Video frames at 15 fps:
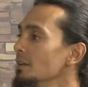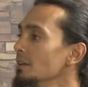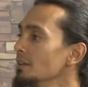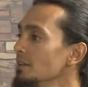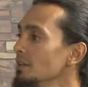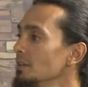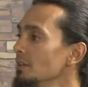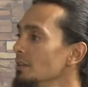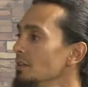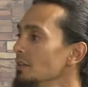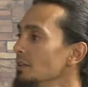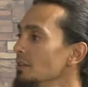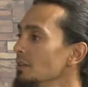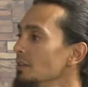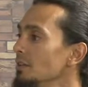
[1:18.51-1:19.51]

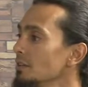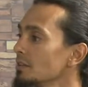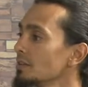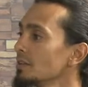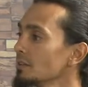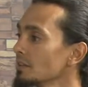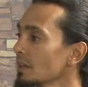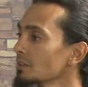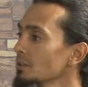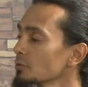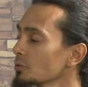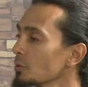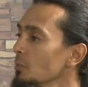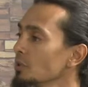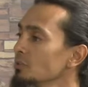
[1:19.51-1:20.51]
e estar tá
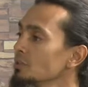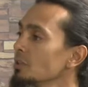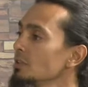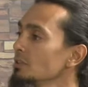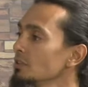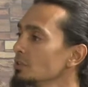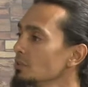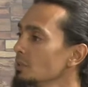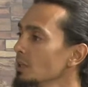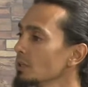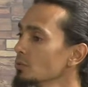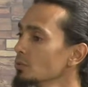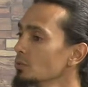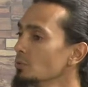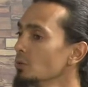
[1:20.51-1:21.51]
transformando esse resíduo em
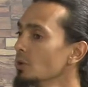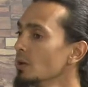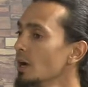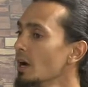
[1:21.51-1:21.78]
adubo.